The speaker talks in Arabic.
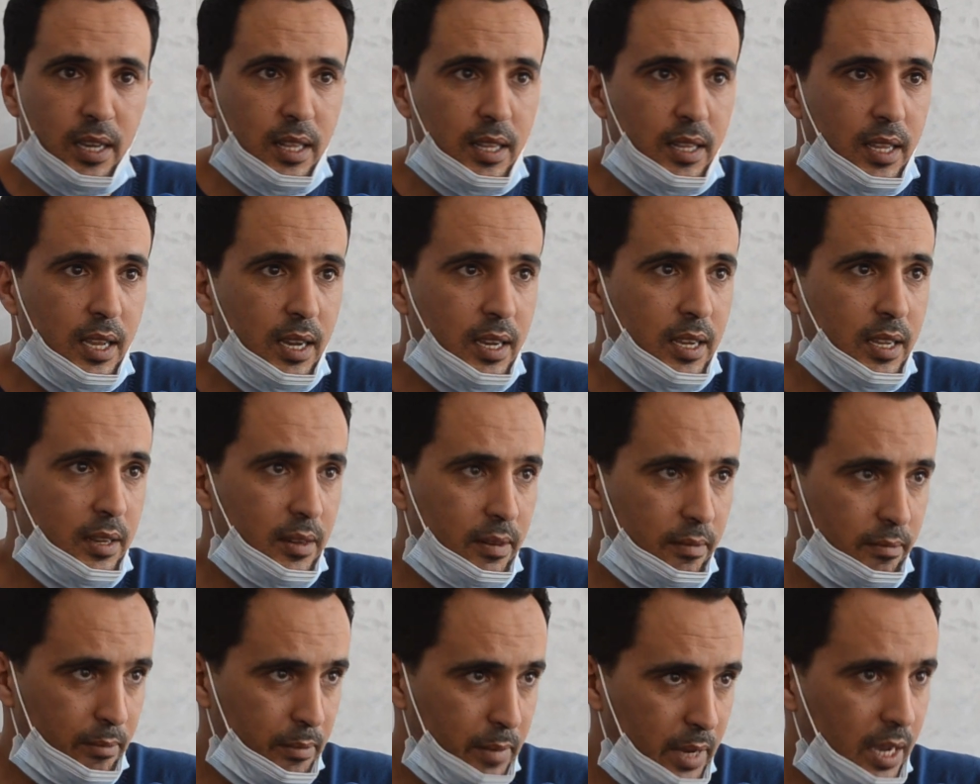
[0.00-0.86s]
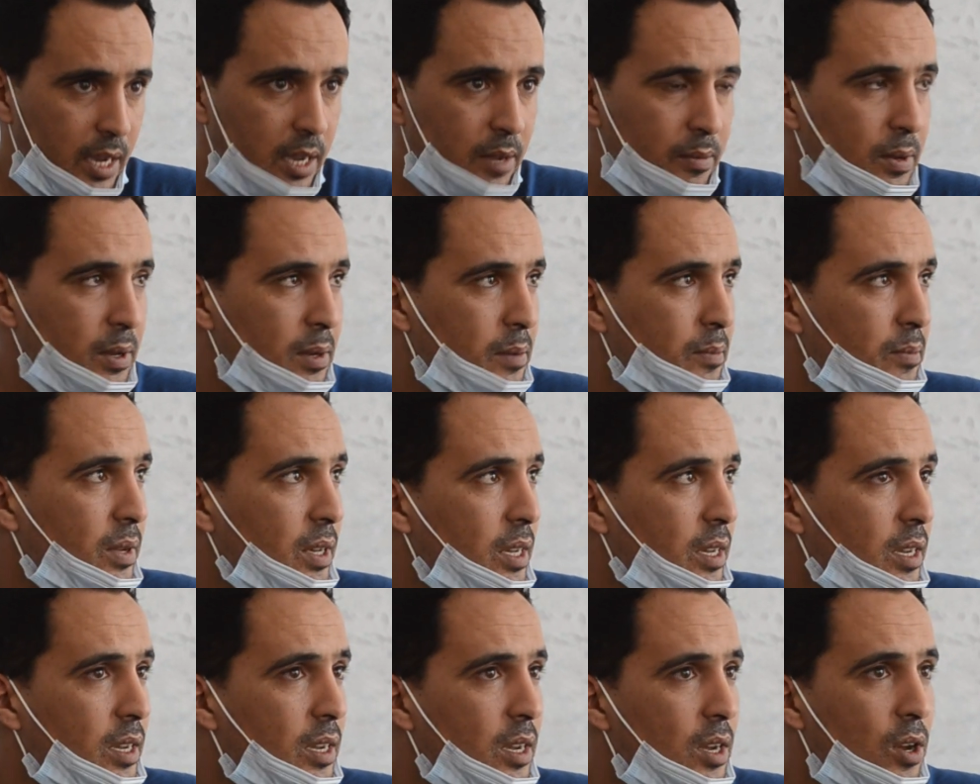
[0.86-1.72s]
التحق مرحبا
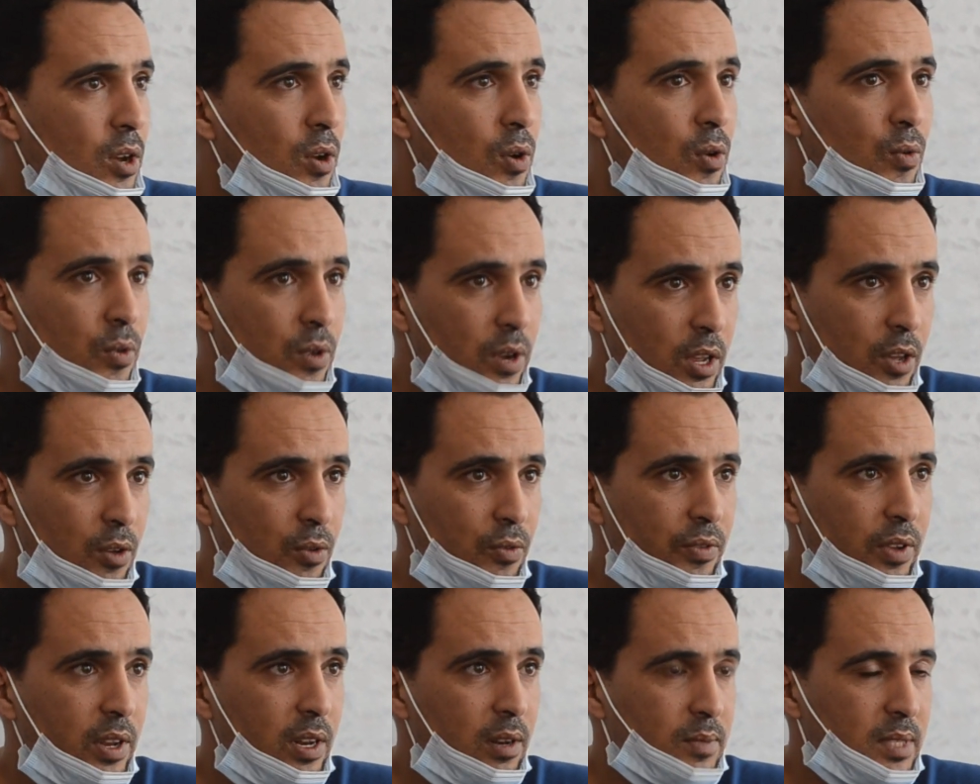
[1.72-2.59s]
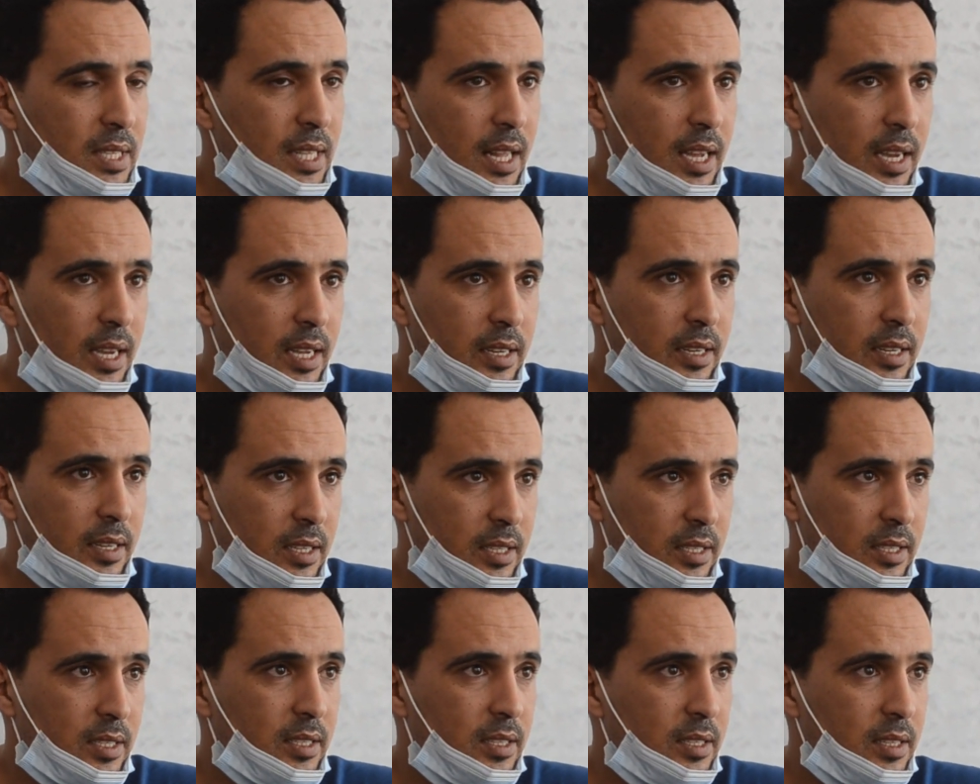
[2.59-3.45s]
به واني يوفي المصلحه
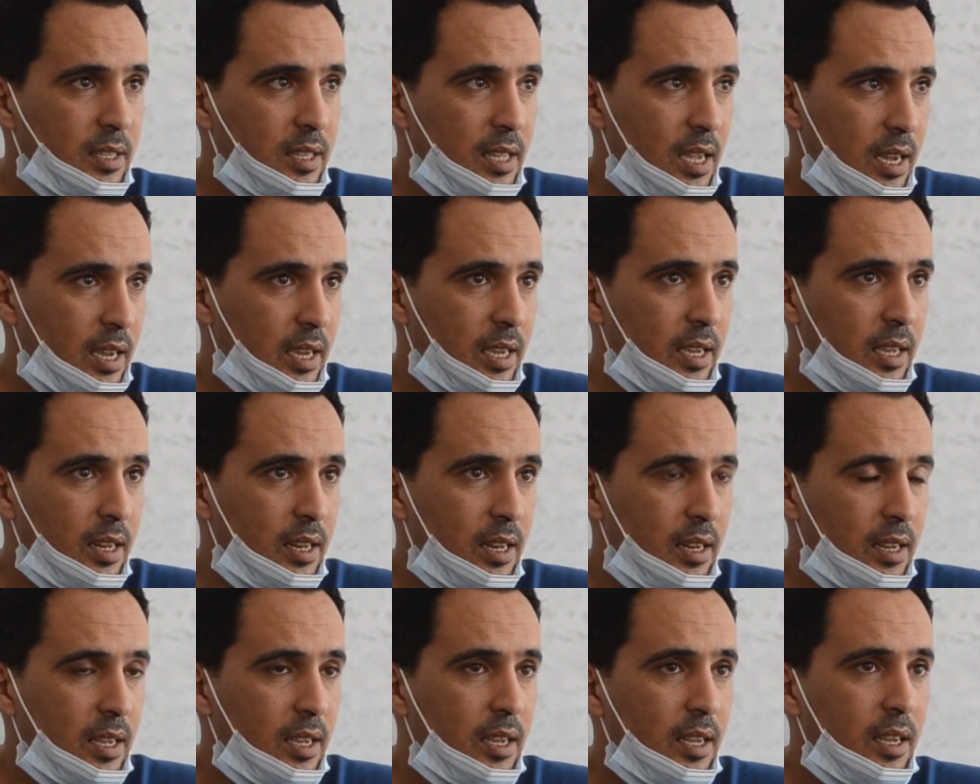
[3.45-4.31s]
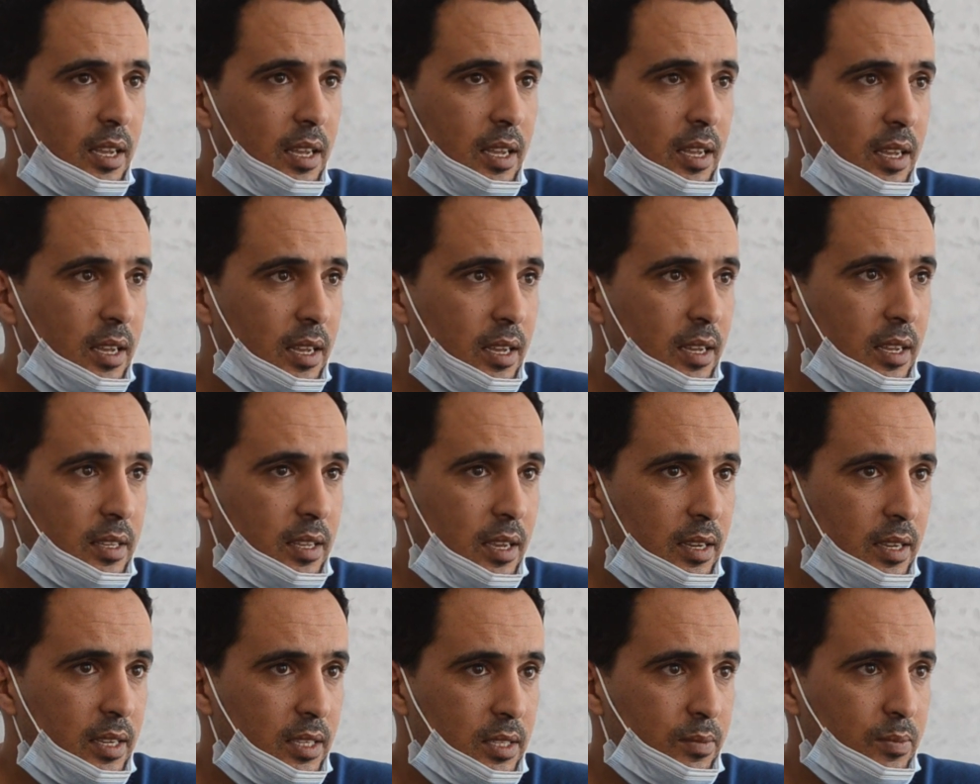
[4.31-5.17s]
الناس داخل
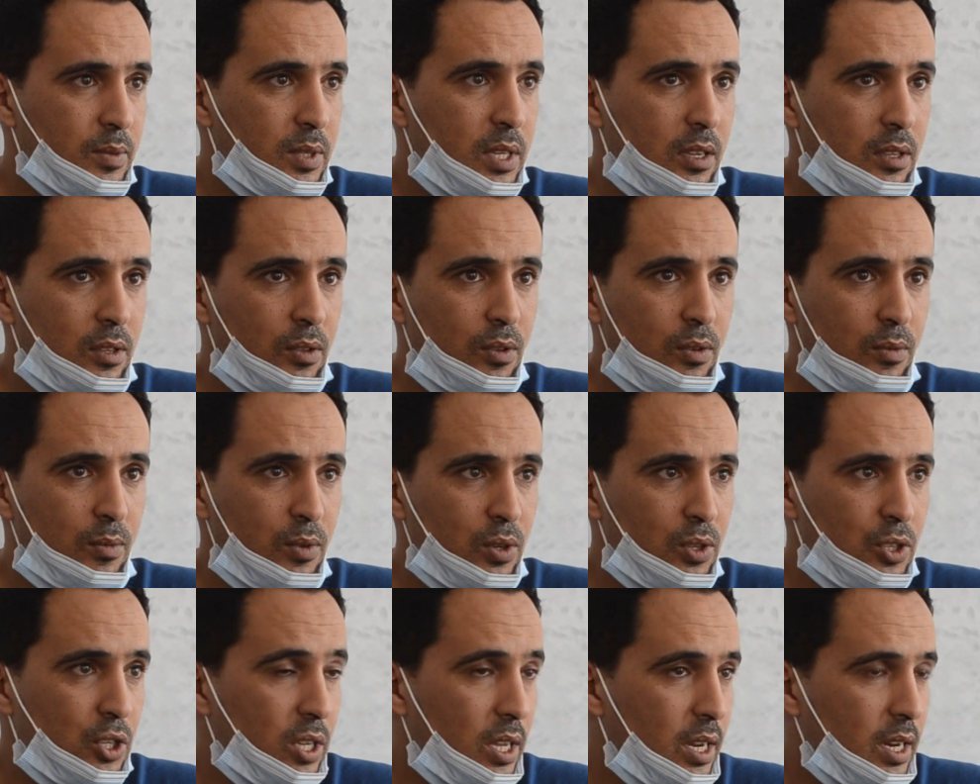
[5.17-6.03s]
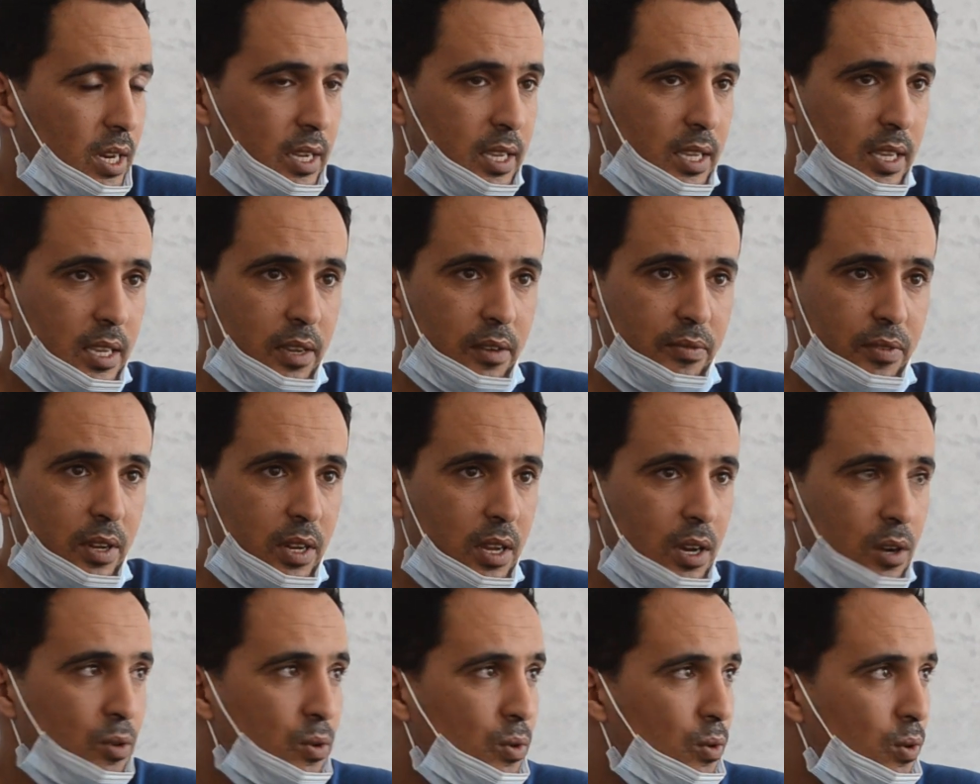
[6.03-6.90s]
حزب التقدم والاشتراكيه
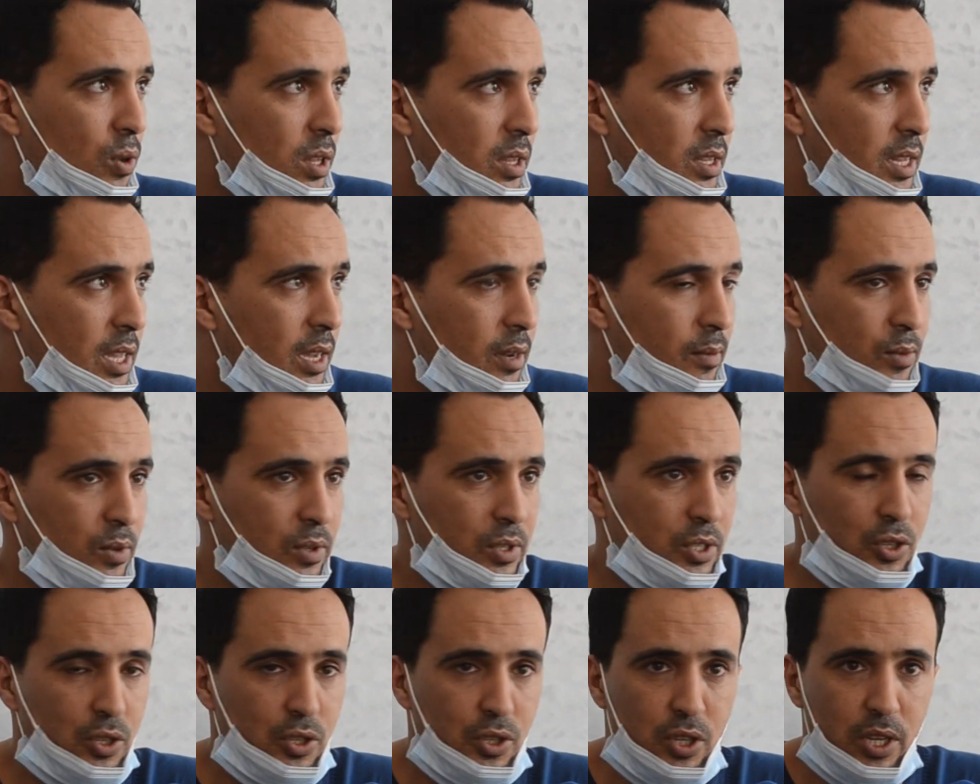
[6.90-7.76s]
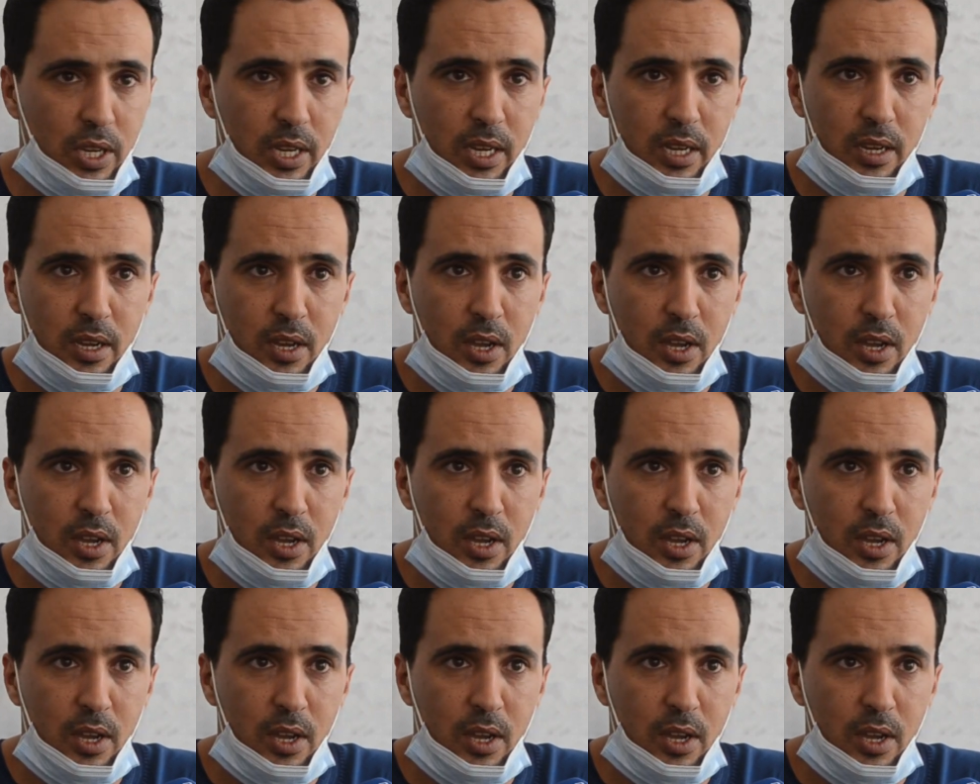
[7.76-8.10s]
فله كل الدعم والتشجيع